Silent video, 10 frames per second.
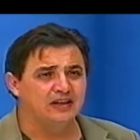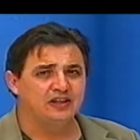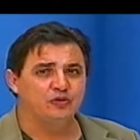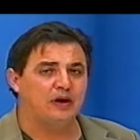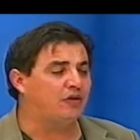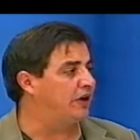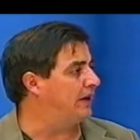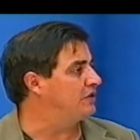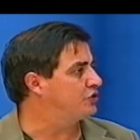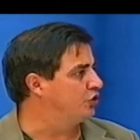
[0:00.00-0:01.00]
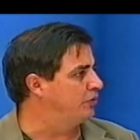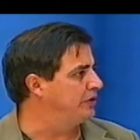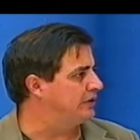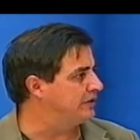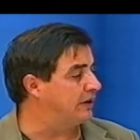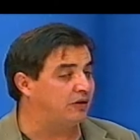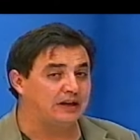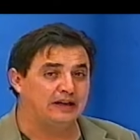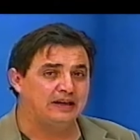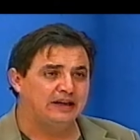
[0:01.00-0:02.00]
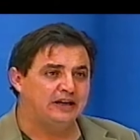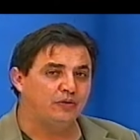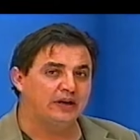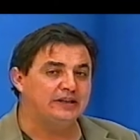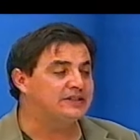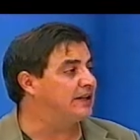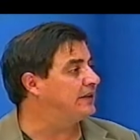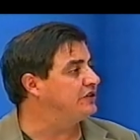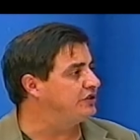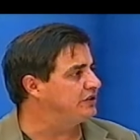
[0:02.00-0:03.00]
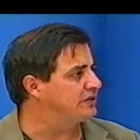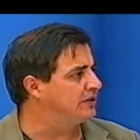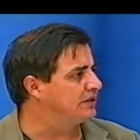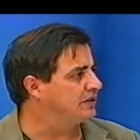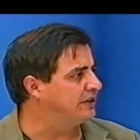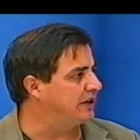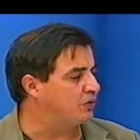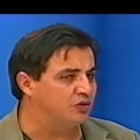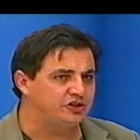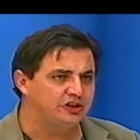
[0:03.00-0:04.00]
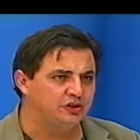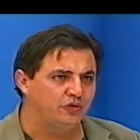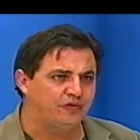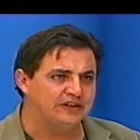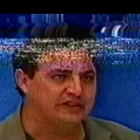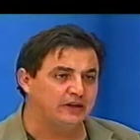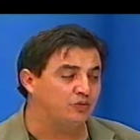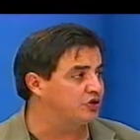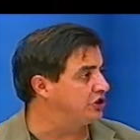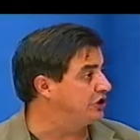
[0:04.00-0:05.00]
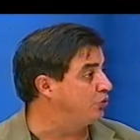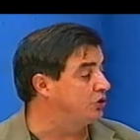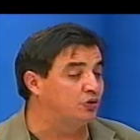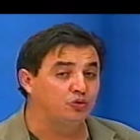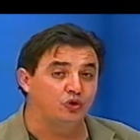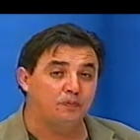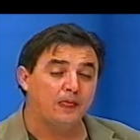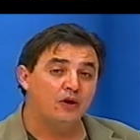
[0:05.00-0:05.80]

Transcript: E o Marco Aurélio soube. Agora, é um grande estrategista, né? Ele conseguiu fazer, conseguiu unir o grupo.